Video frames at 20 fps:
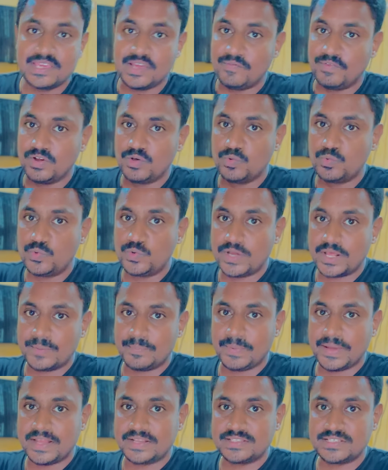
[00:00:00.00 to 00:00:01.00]
எவ்வளோ
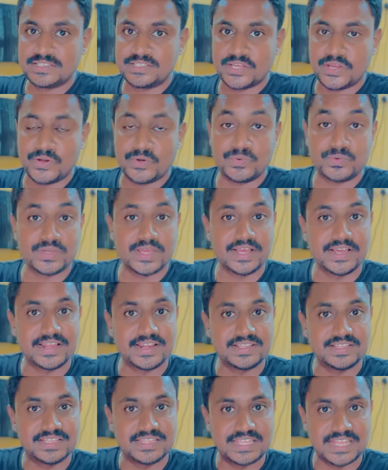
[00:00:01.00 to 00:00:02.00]
உடற்பயிற்சி செய்யணும்
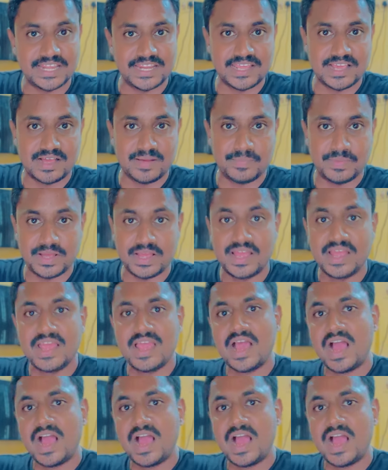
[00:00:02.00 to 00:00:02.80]
எங்கிறது தெரியாமல்